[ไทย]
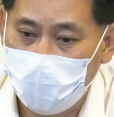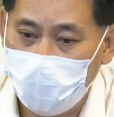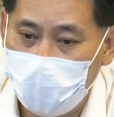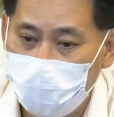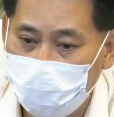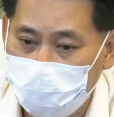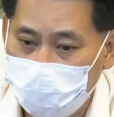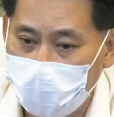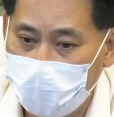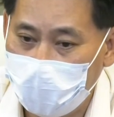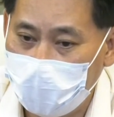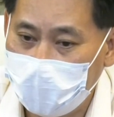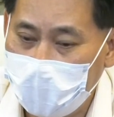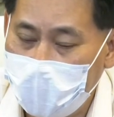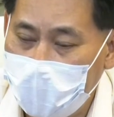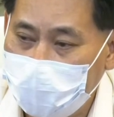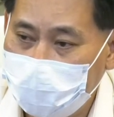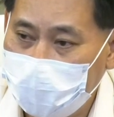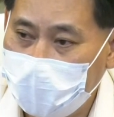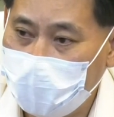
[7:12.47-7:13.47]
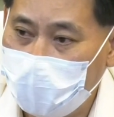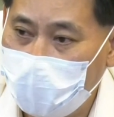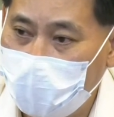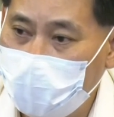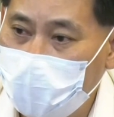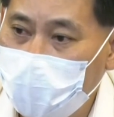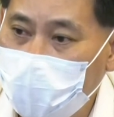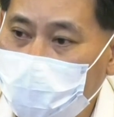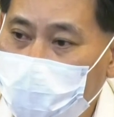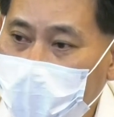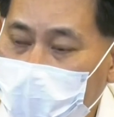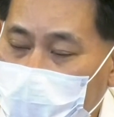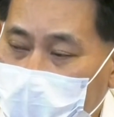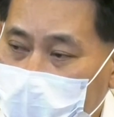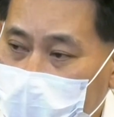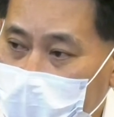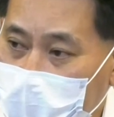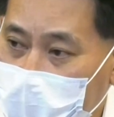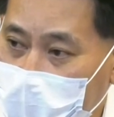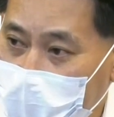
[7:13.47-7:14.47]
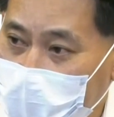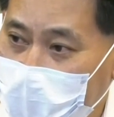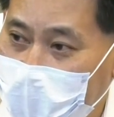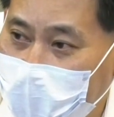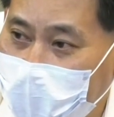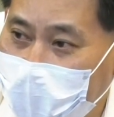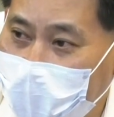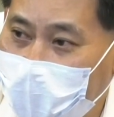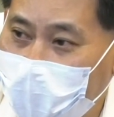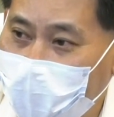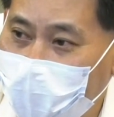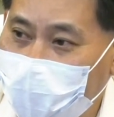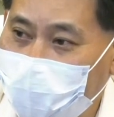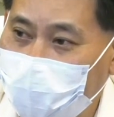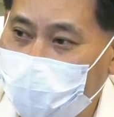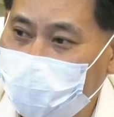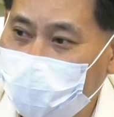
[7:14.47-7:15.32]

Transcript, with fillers: ความสุขมันแท้จริงของมนุษย์มันไม่ใช่เงินอย่างเดียว